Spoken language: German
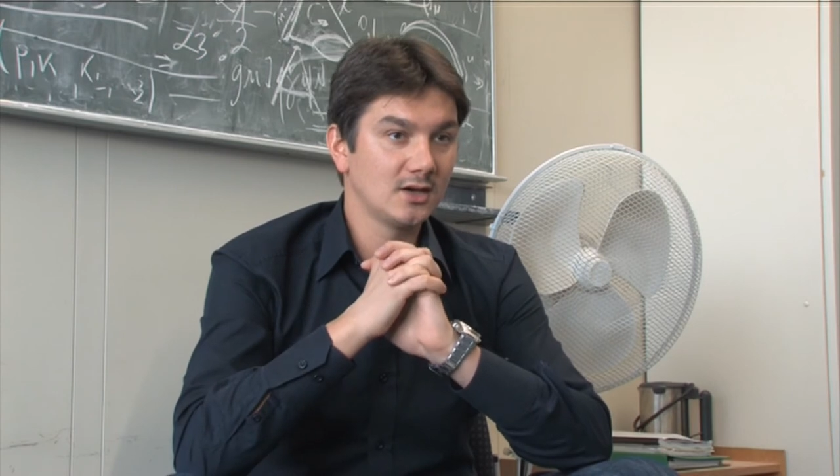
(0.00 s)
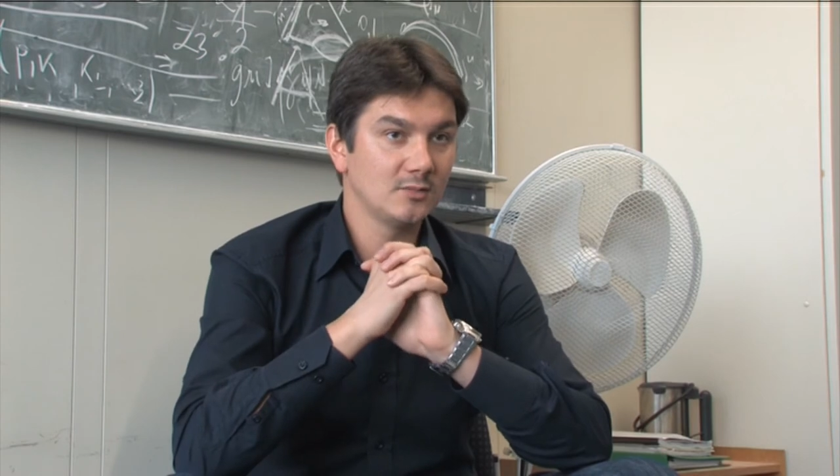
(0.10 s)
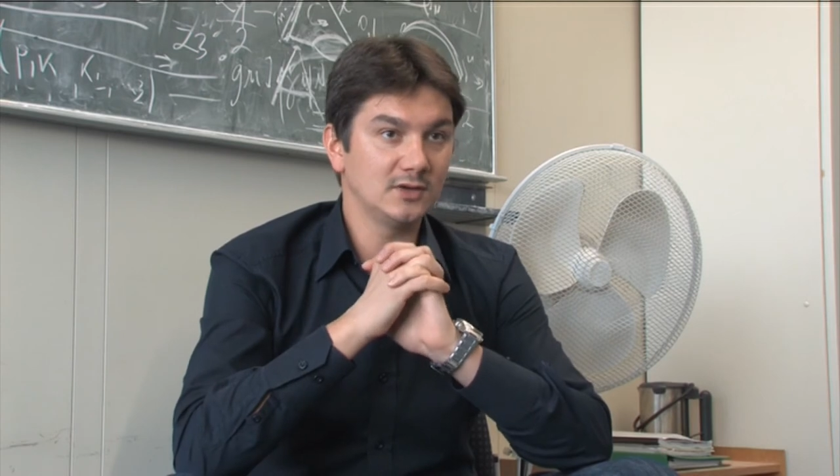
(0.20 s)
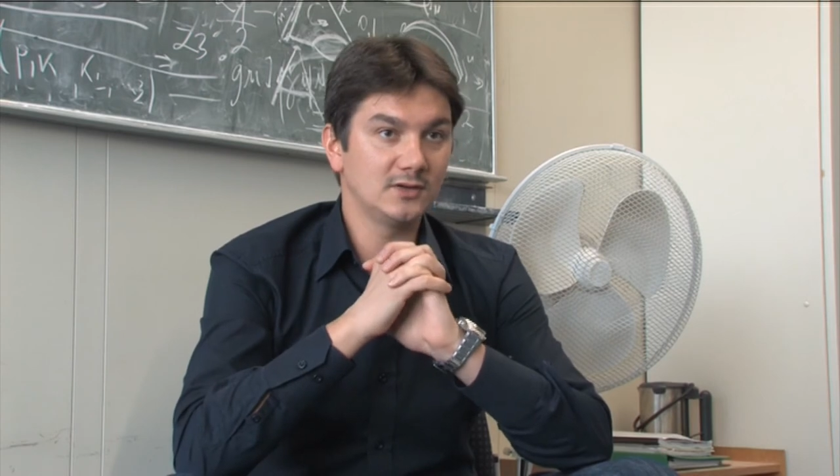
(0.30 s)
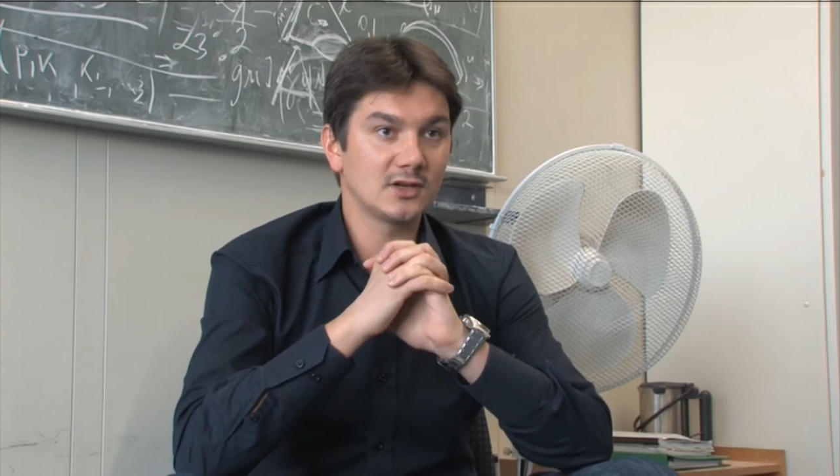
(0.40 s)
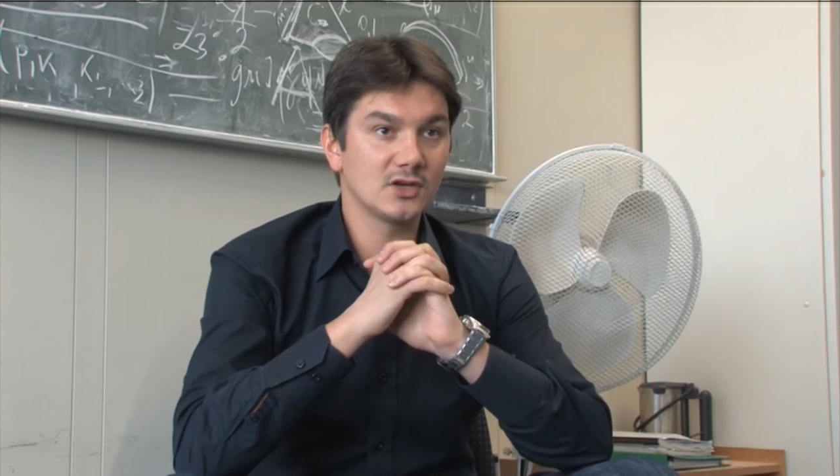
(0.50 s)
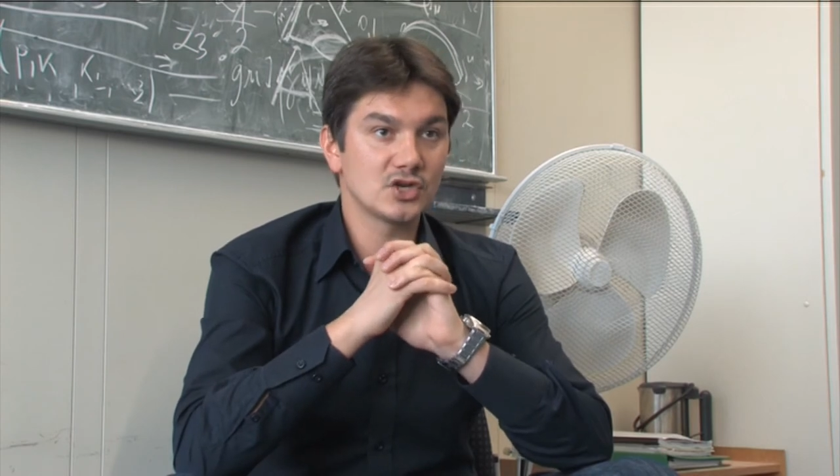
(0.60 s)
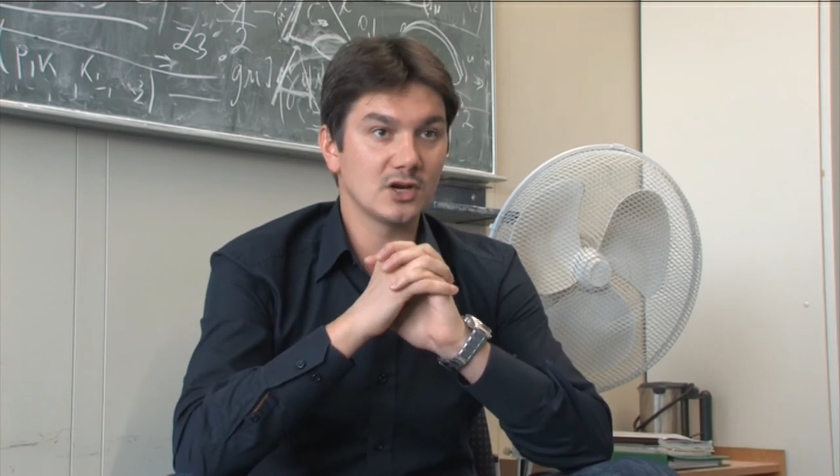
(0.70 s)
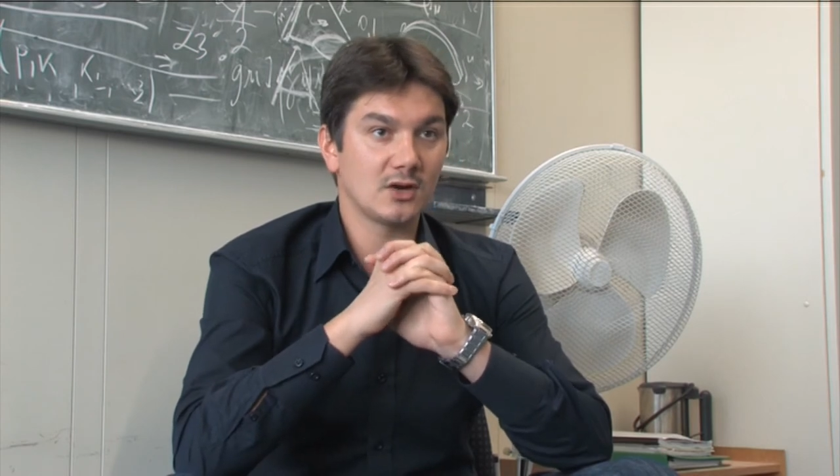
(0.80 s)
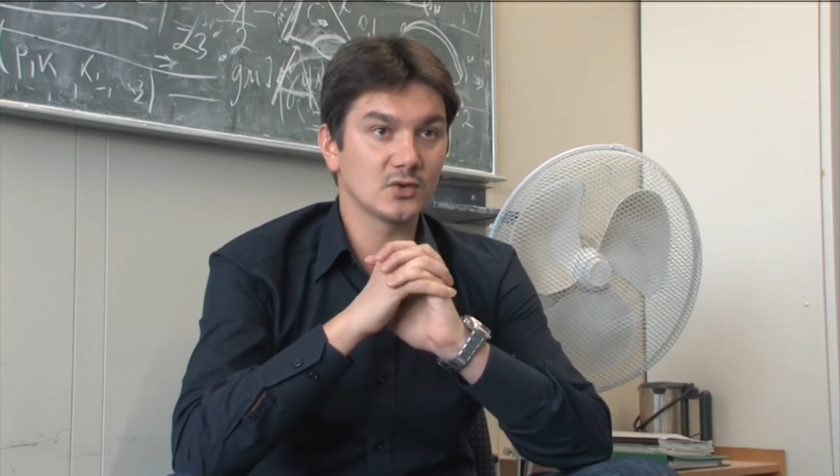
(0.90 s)
Mit
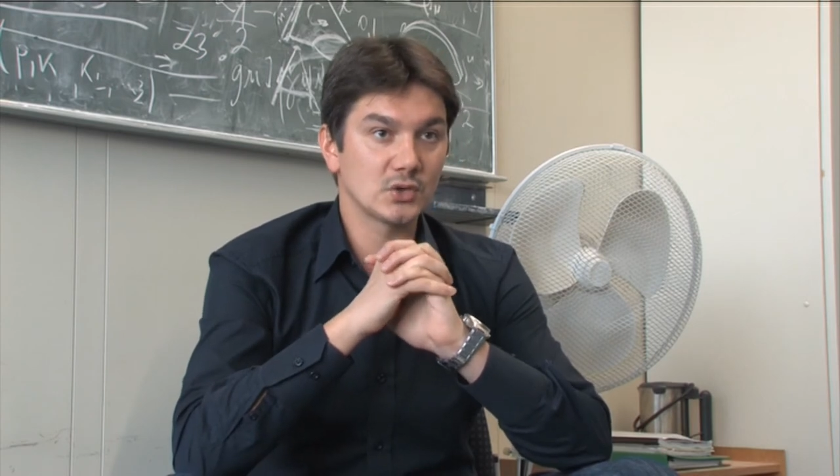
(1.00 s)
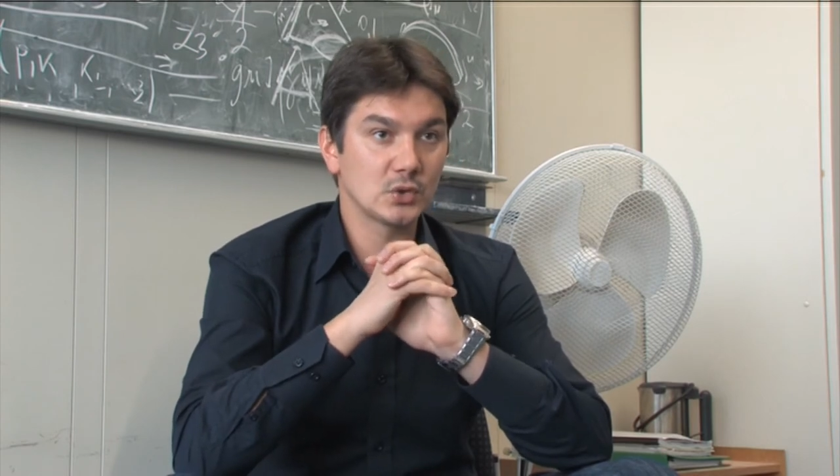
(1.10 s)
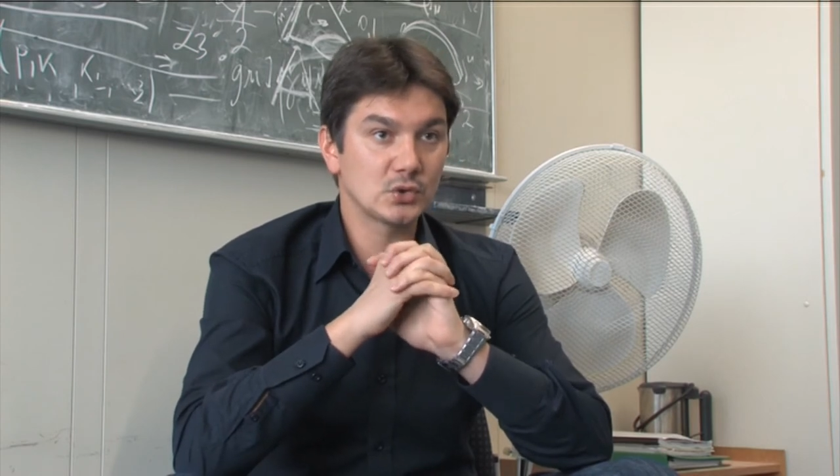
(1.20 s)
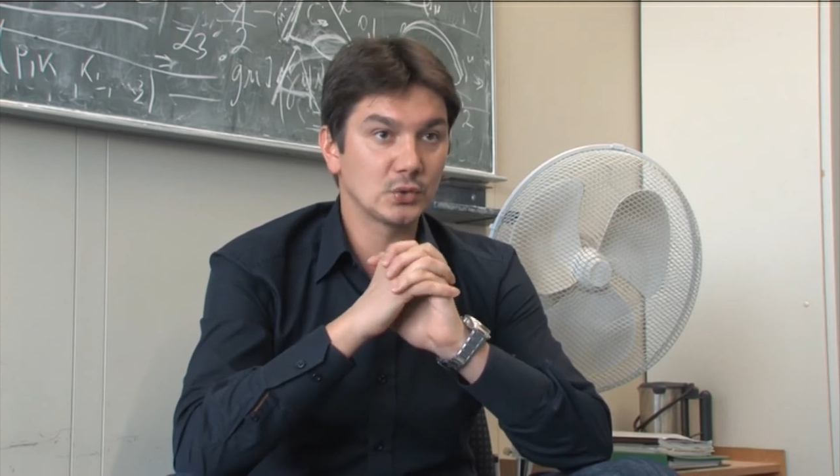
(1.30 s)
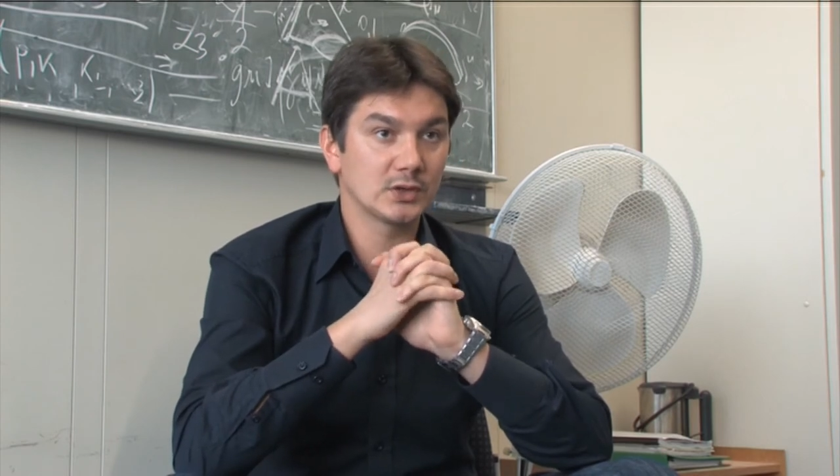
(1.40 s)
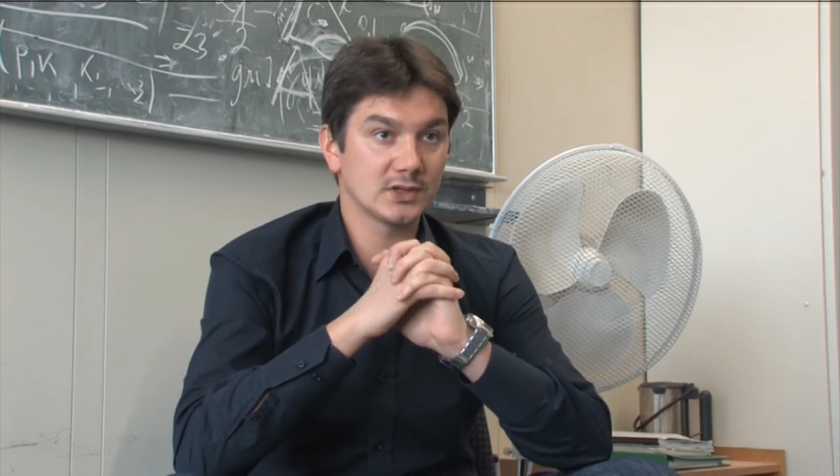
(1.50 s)
technischer Ausrüstung